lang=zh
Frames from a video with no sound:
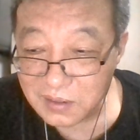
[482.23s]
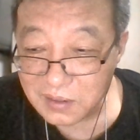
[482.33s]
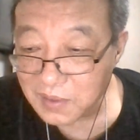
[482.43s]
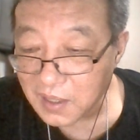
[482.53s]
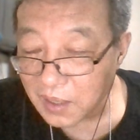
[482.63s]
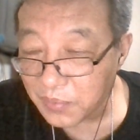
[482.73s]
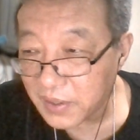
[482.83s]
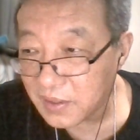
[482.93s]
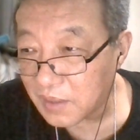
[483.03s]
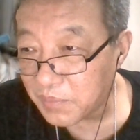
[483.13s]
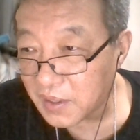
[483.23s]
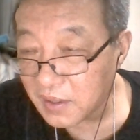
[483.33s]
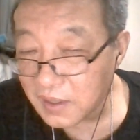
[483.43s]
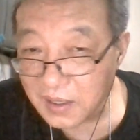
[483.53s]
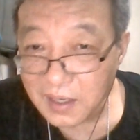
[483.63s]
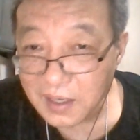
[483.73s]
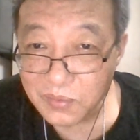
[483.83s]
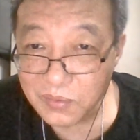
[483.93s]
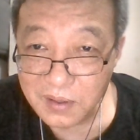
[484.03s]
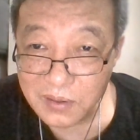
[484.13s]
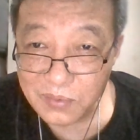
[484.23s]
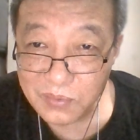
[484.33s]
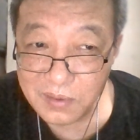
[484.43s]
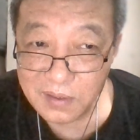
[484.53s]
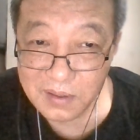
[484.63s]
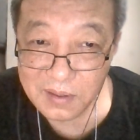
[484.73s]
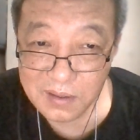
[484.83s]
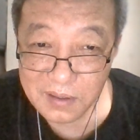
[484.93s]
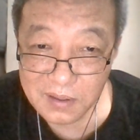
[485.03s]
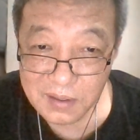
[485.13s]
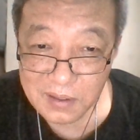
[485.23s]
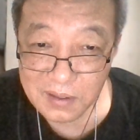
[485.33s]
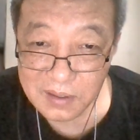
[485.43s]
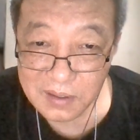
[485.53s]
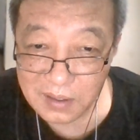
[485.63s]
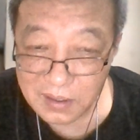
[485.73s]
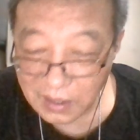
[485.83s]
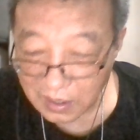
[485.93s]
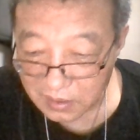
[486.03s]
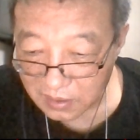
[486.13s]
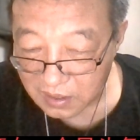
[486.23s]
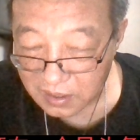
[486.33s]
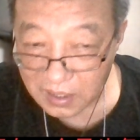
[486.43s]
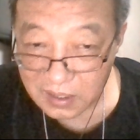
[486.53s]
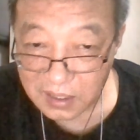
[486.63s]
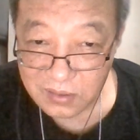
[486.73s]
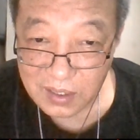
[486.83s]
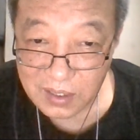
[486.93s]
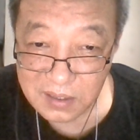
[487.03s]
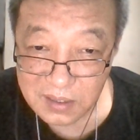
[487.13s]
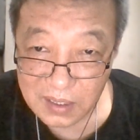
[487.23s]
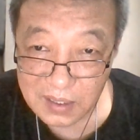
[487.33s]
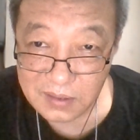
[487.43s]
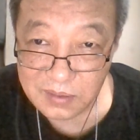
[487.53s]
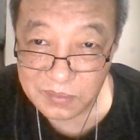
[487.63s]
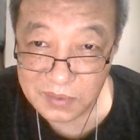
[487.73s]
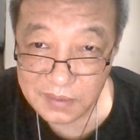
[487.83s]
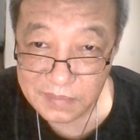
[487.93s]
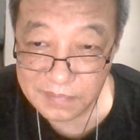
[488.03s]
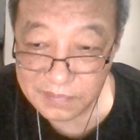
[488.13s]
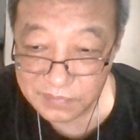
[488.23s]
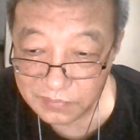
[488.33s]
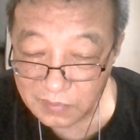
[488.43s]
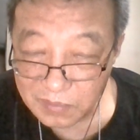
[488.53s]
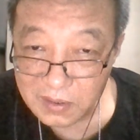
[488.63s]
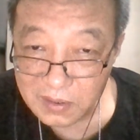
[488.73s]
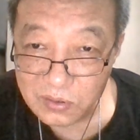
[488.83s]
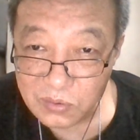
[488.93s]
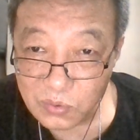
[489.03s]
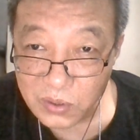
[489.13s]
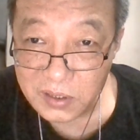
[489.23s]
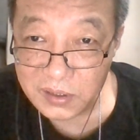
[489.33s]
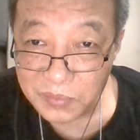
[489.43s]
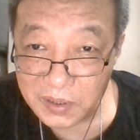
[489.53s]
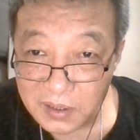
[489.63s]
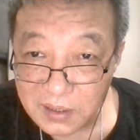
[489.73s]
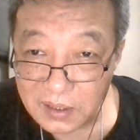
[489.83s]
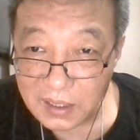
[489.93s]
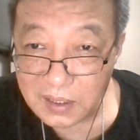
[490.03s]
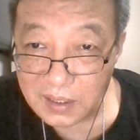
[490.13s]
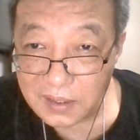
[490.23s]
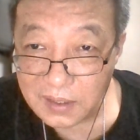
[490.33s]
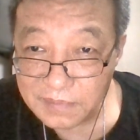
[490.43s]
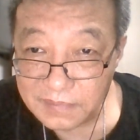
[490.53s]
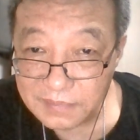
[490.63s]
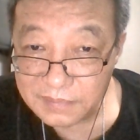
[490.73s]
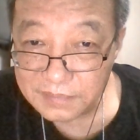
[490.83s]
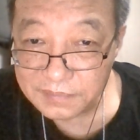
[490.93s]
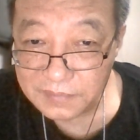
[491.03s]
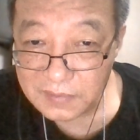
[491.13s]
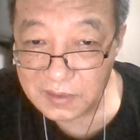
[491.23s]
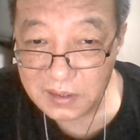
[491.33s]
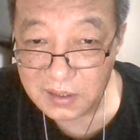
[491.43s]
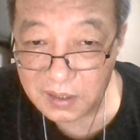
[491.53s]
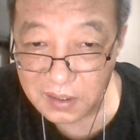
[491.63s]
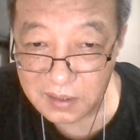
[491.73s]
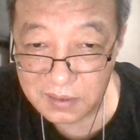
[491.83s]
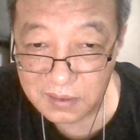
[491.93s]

是吧？该赔钱赔钱，该离婚离婚，呃，该干干啥就干啥，是吧？你不你夺人性命干啥？几个意思？